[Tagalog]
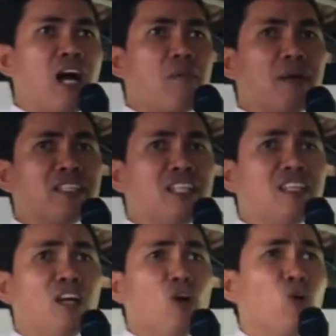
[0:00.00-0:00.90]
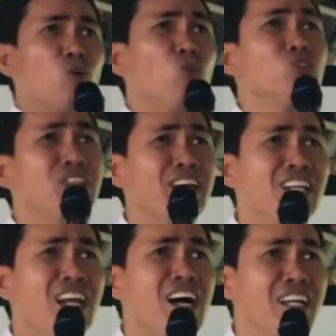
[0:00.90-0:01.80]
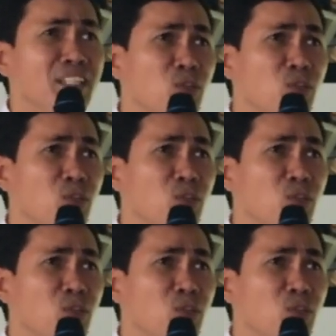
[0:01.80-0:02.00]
na isa katuparan ng DISCOM